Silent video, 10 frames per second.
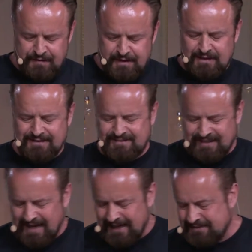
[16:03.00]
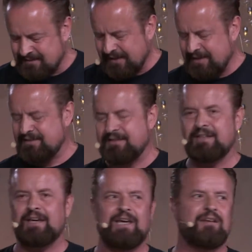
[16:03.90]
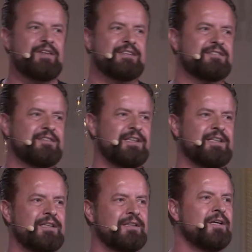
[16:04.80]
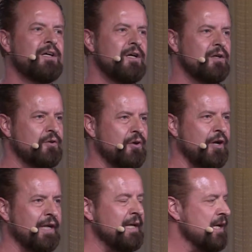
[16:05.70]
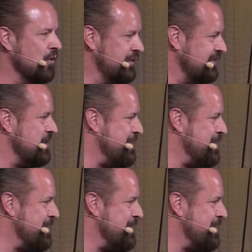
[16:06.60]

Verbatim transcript: wir Zeit richtig investieren können. Und diese